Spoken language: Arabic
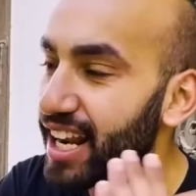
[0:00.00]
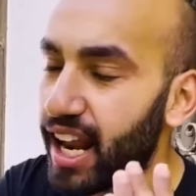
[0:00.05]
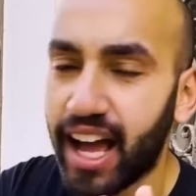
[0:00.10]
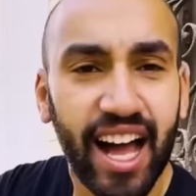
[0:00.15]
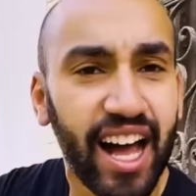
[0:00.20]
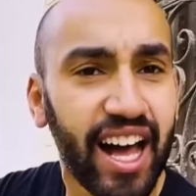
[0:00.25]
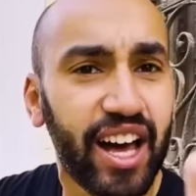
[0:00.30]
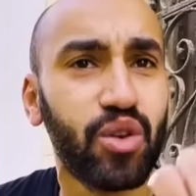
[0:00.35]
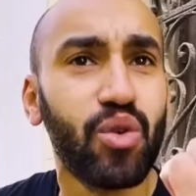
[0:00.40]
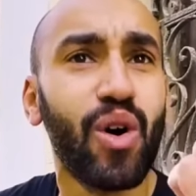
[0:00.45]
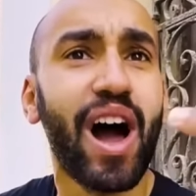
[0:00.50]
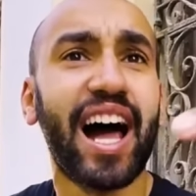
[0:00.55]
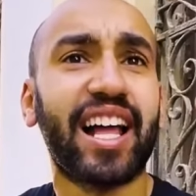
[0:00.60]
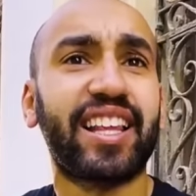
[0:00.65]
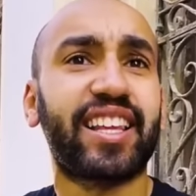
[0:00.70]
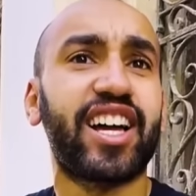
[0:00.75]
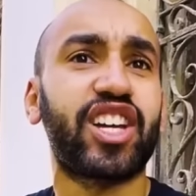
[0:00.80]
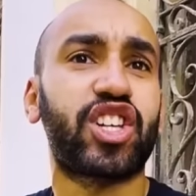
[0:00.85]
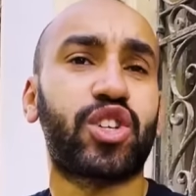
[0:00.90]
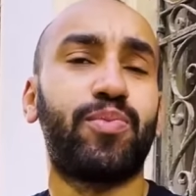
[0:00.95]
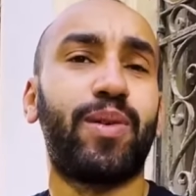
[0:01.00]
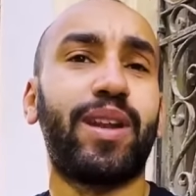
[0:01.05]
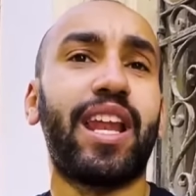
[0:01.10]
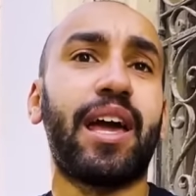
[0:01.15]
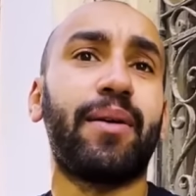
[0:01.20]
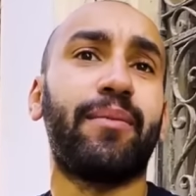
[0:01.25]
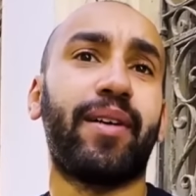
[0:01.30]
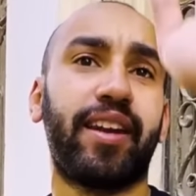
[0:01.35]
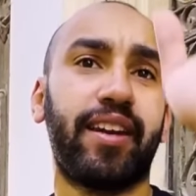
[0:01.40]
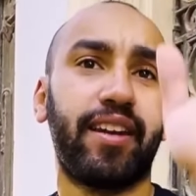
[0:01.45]
اخر واحد خش
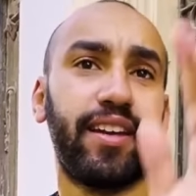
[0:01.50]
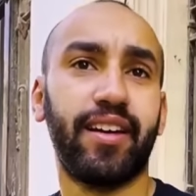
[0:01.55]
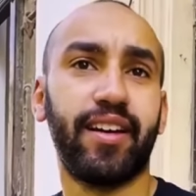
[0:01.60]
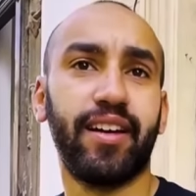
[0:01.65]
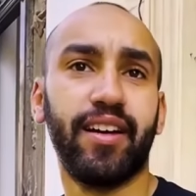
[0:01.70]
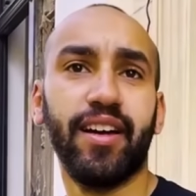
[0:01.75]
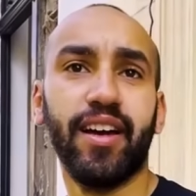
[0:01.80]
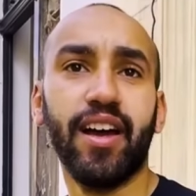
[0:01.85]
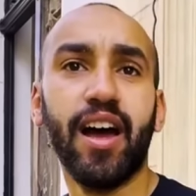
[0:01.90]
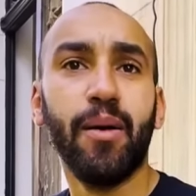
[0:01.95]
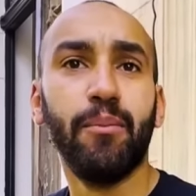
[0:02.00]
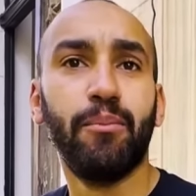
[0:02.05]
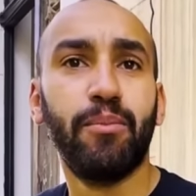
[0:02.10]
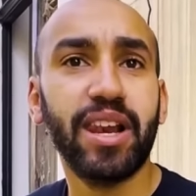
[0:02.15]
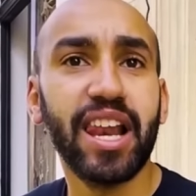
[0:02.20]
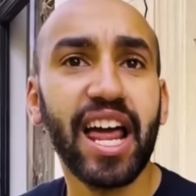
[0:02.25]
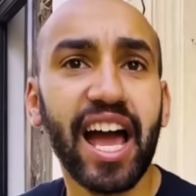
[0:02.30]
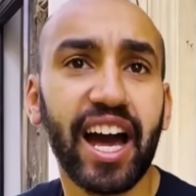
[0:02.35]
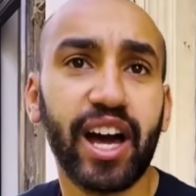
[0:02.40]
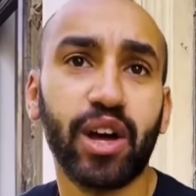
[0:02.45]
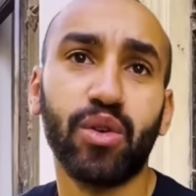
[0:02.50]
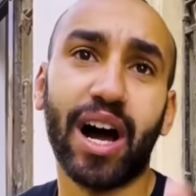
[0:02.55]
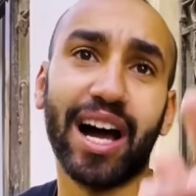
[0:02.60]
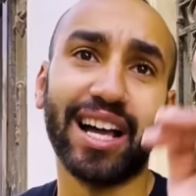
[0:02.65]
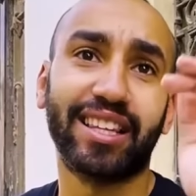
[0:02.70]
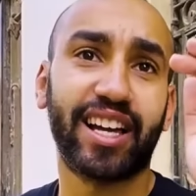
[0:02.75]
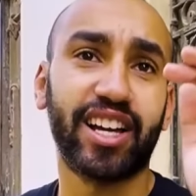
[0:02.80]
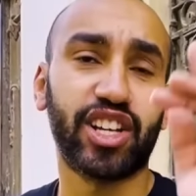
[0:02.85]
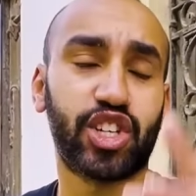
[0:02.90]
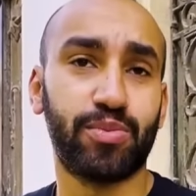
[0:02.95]
بالليمن انت اخر
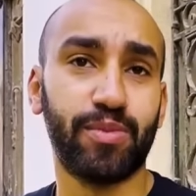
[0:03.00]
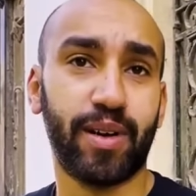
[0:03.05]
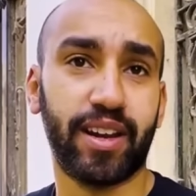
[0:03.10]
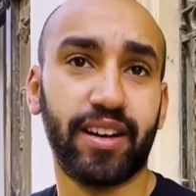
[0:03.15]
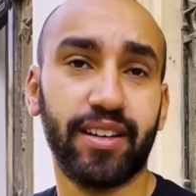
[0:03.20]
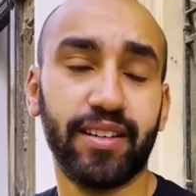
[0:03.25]
واحد خشمه